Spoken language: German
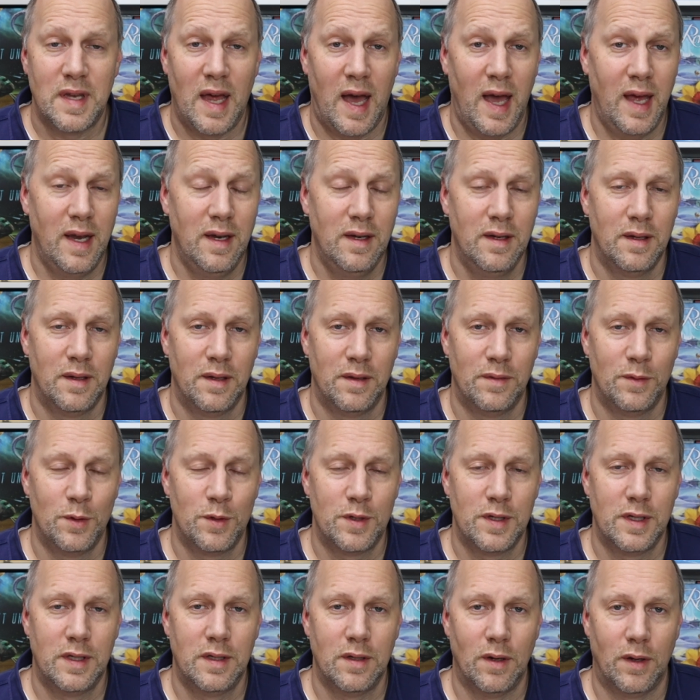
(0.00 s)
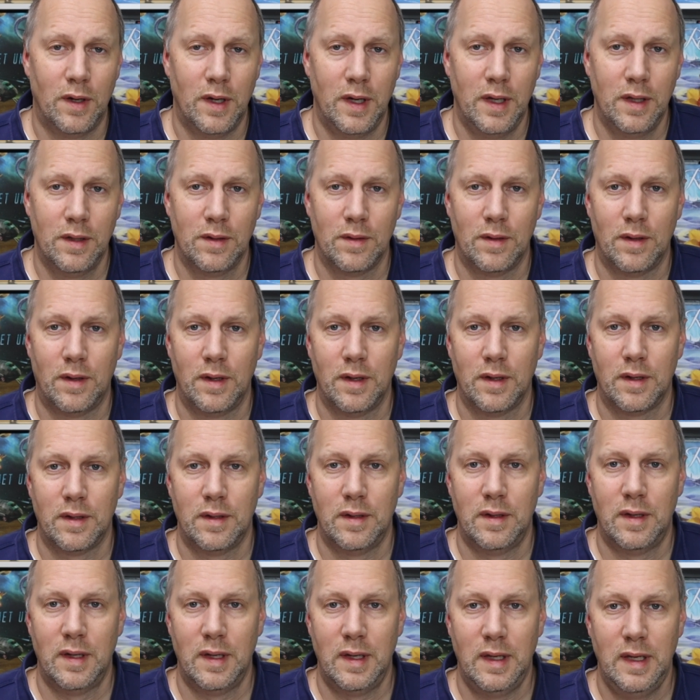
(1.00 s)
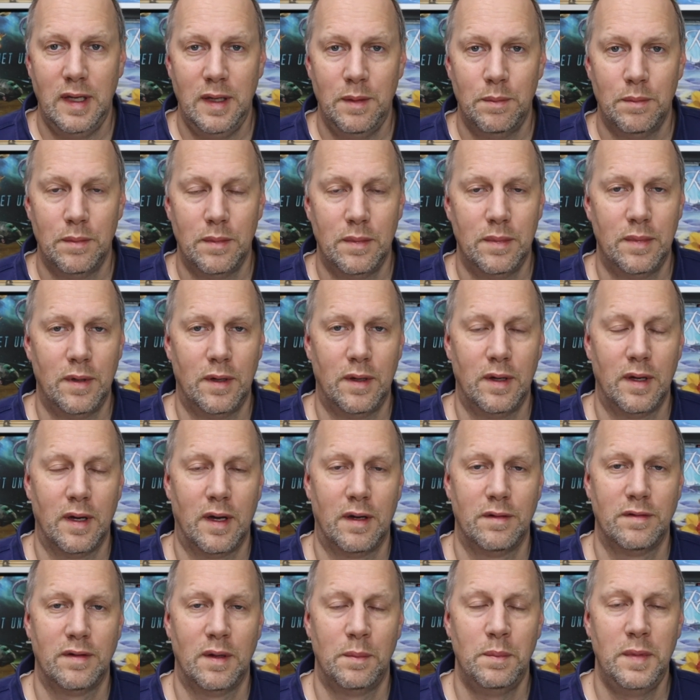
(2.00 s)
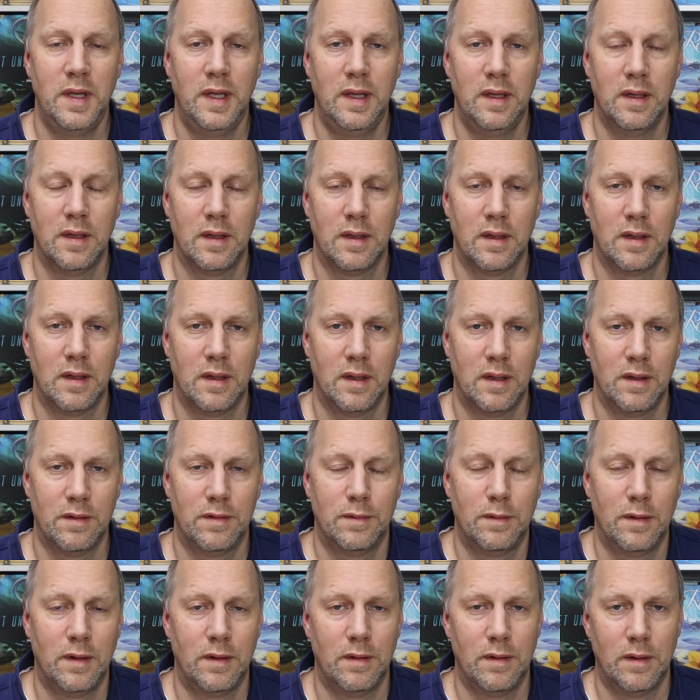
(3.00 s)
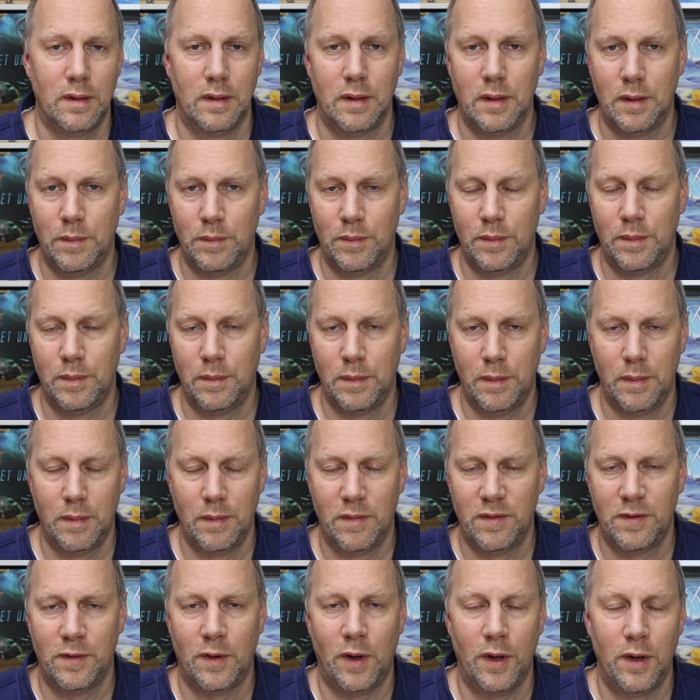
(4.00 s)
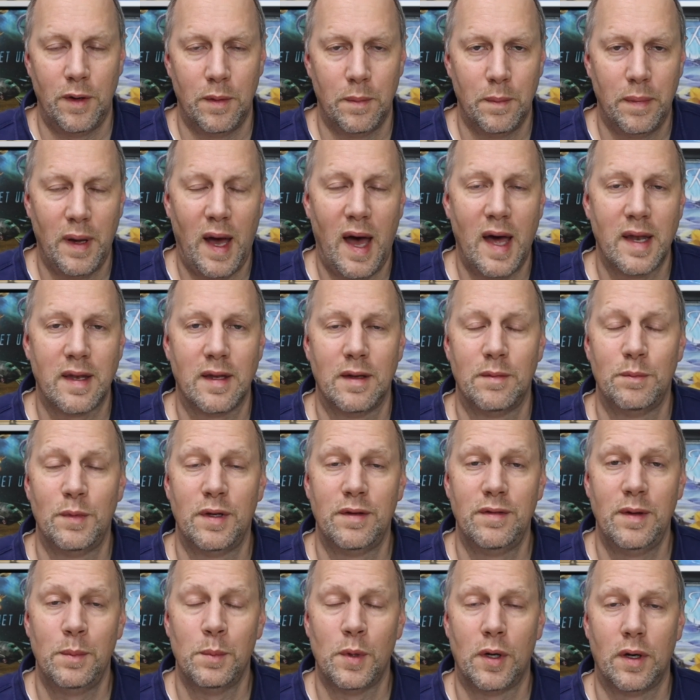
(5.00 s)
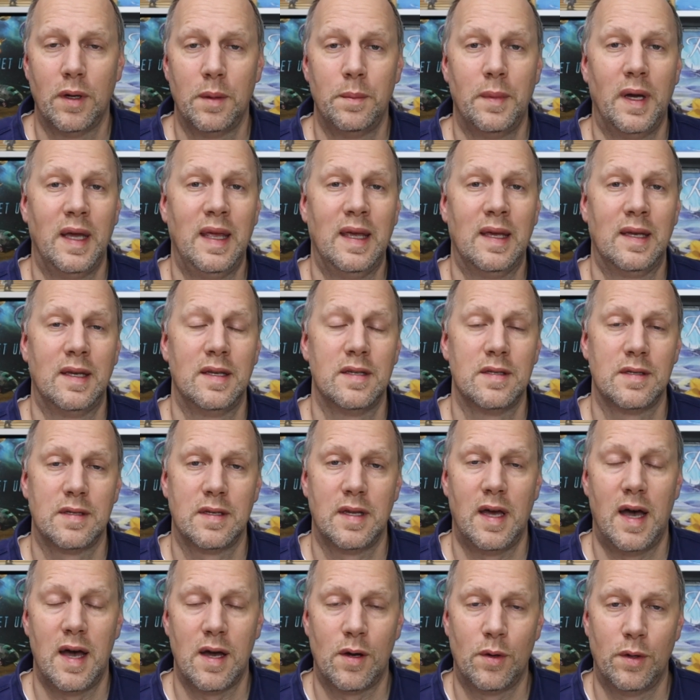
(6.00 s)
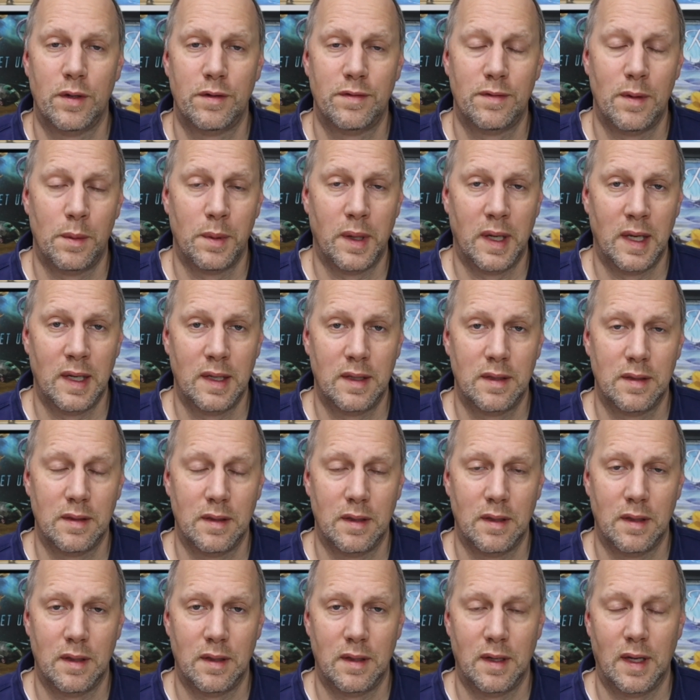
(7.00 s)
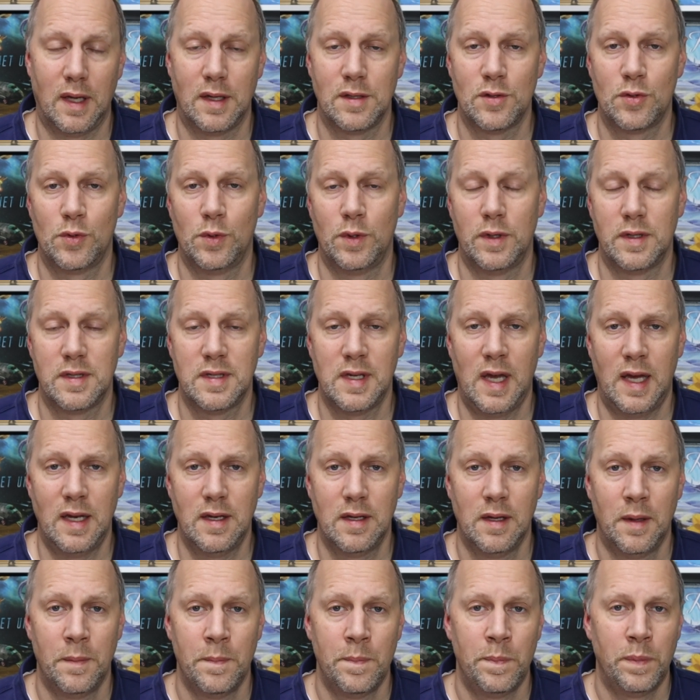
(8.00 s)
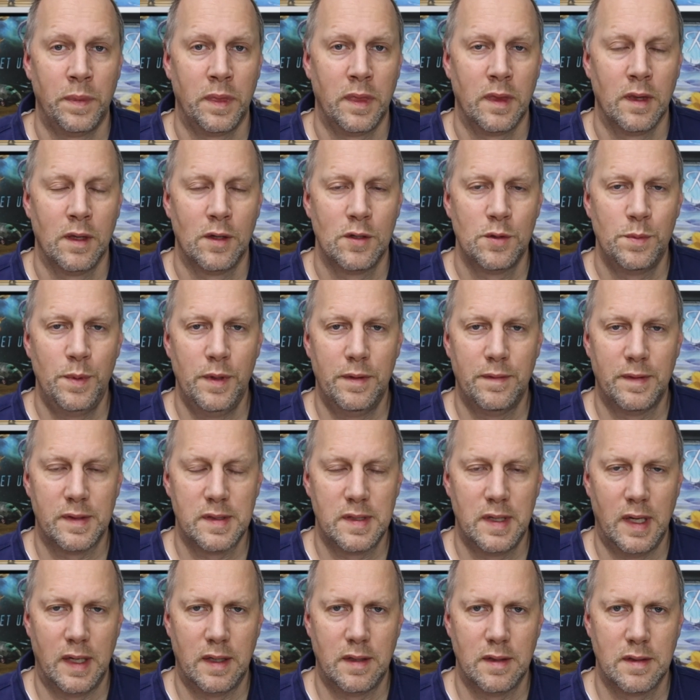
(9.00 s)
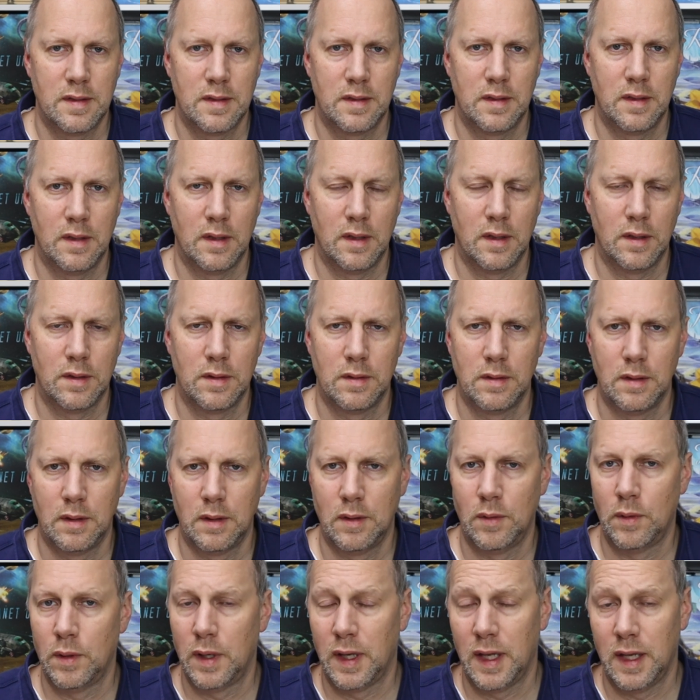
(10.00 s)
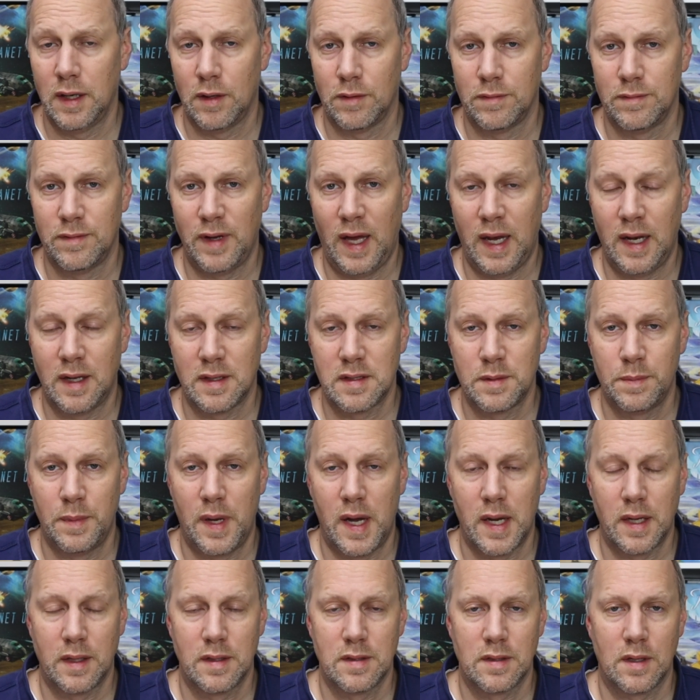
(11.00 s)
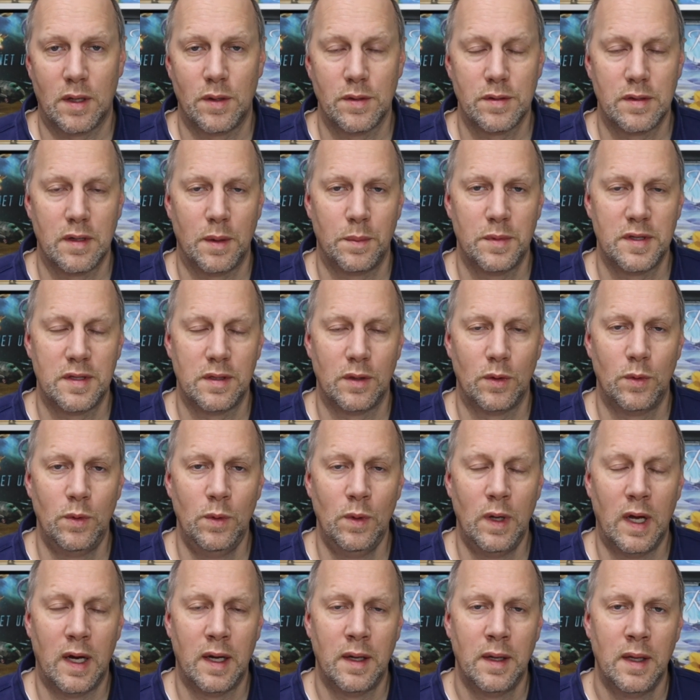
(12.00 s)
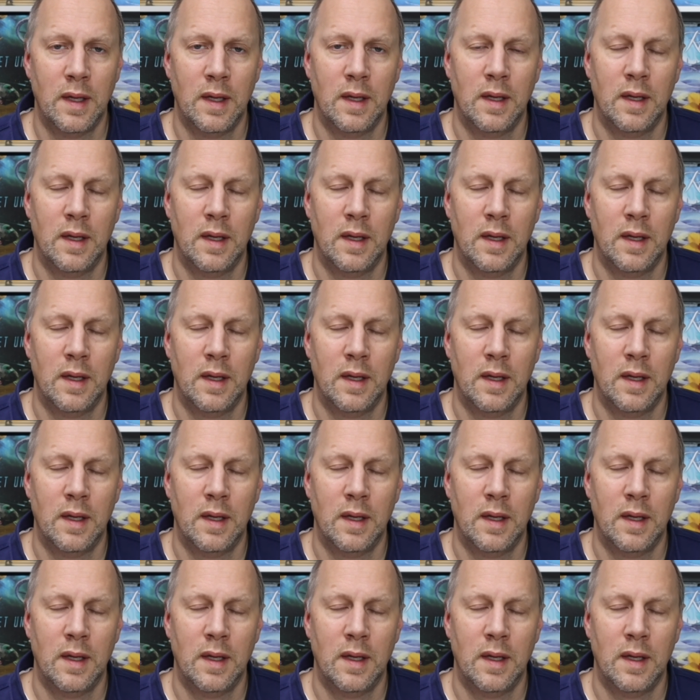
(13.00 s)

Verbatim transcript: dahin wünsche ich euch und euren Lieben, eurer Familie, ähm, Freunden, Partnern, mit wem auch immer ihr diesen Tag heute verbringt, äh, eine ganz schöne Zeit. Spielt was Nettes oder geht auf den Weihnachtsmarkt, ist draußen ja ein bisschen kühler.